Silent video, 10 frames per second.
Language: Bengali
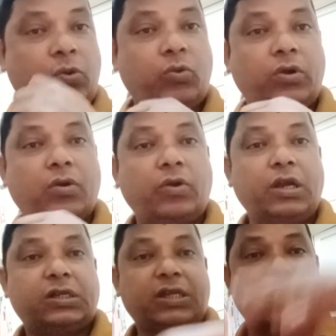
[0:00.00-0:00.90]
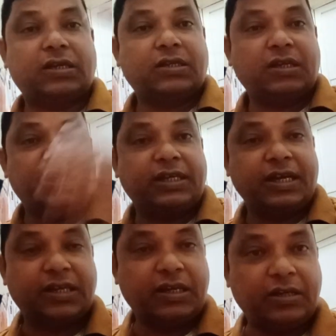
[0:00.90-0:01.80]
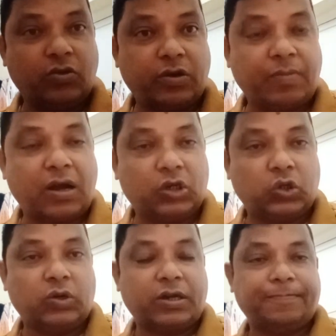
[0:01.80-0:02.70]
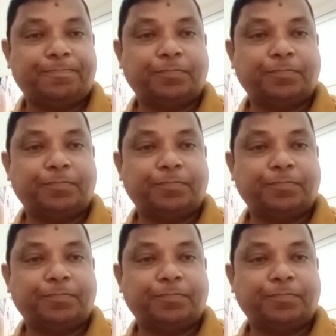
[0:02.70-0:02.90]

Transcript: টুকরা করে আস্তা ছিটাইছে হৃদয়ের মাংসটা